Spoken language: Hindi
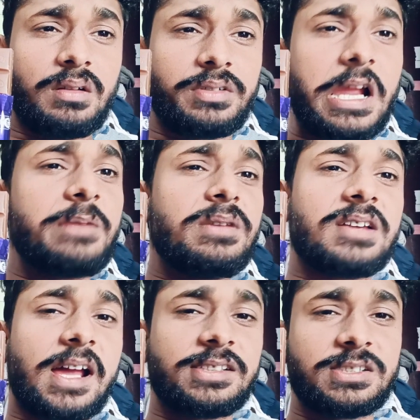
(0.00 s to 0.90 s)
डेयरी मिल्क
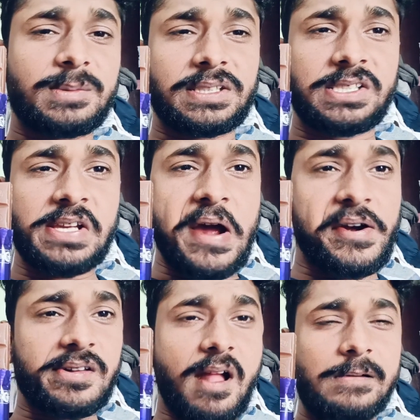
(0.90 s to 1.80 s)
खाने से बचें
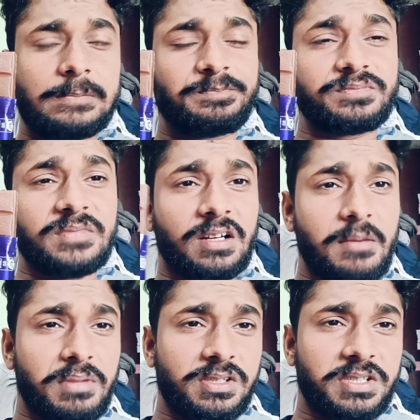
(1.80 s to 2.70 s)
अगर आप
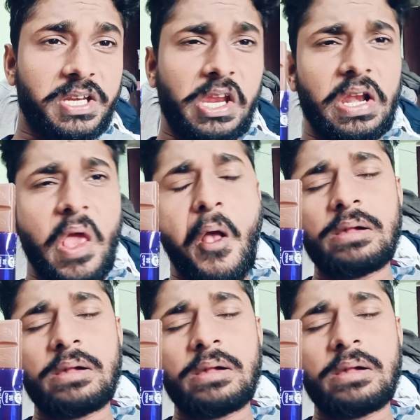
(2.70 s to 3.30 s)
वेजिटेरियन हैं